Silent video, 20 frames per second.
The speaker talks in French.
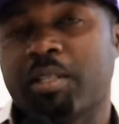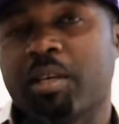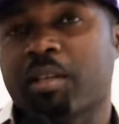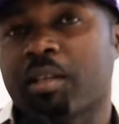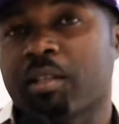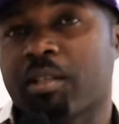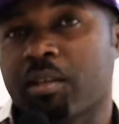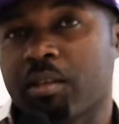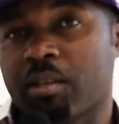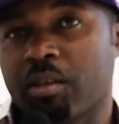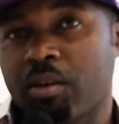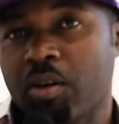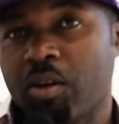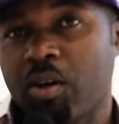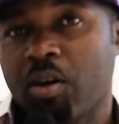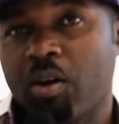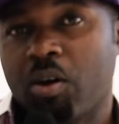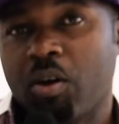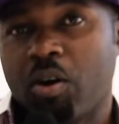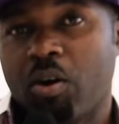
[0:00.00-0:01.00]
Mais en attendant,
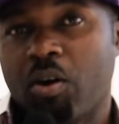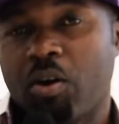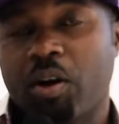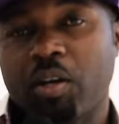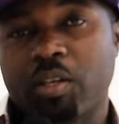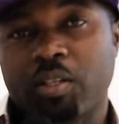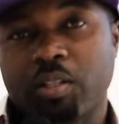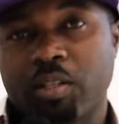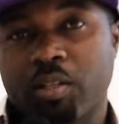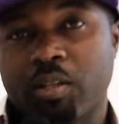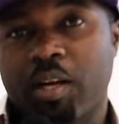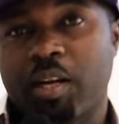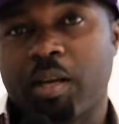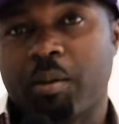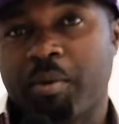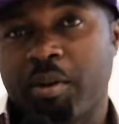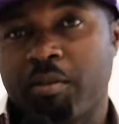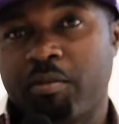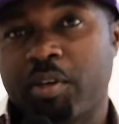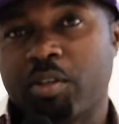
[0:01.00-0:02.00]
on reste
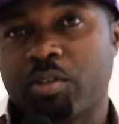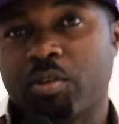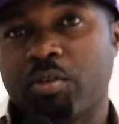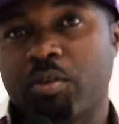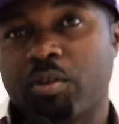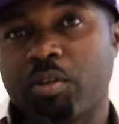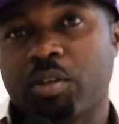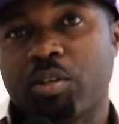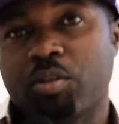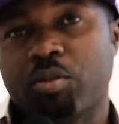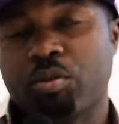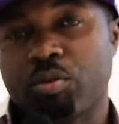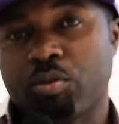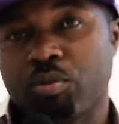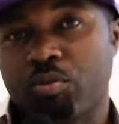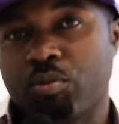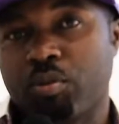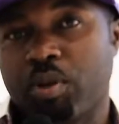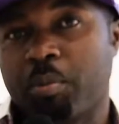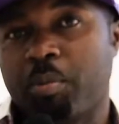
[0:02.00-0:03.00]
dans la prévention et
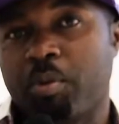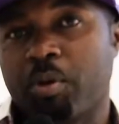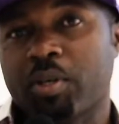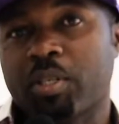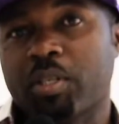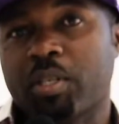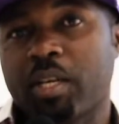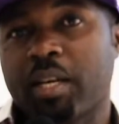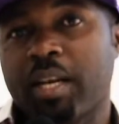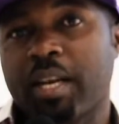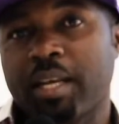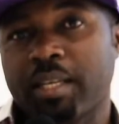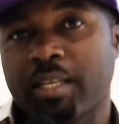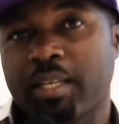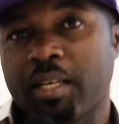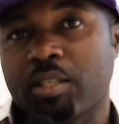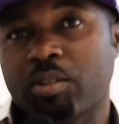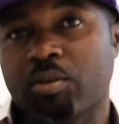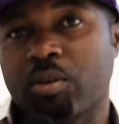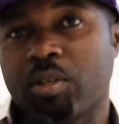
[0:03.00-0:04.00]
surtout apporter
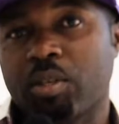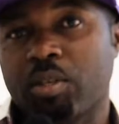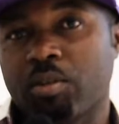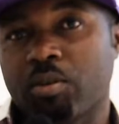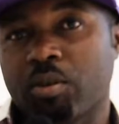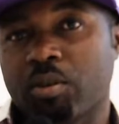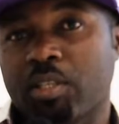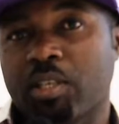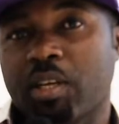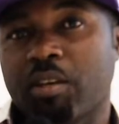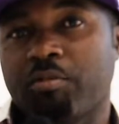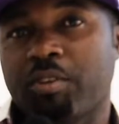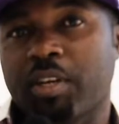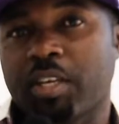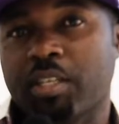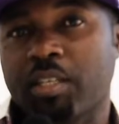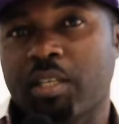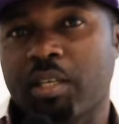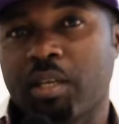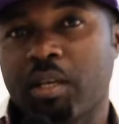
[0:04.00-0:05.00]
l'aide à ceux qui sont déjà
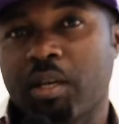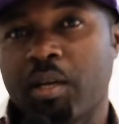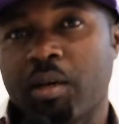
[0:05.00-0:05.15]
infectés